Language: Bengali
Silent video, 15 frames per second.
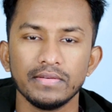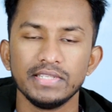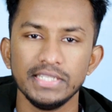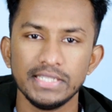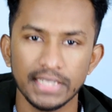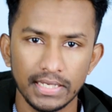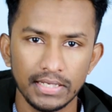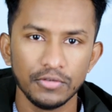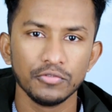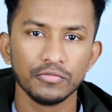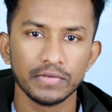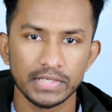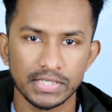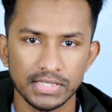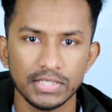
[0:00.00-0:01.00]
ডিটেইল
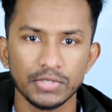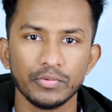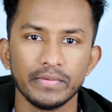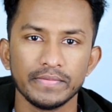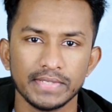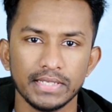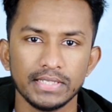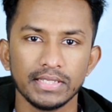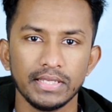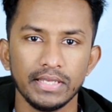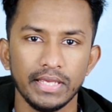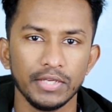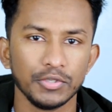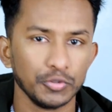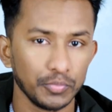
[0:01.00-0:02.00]
ইউনিভার্সিটির ওয়েবসাইটে
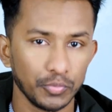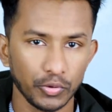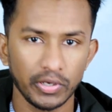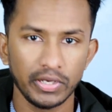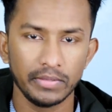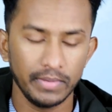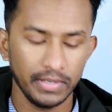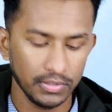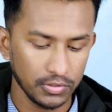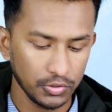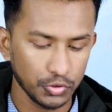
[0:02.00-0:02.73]
গিয়ে একটু পড়ে নেবেন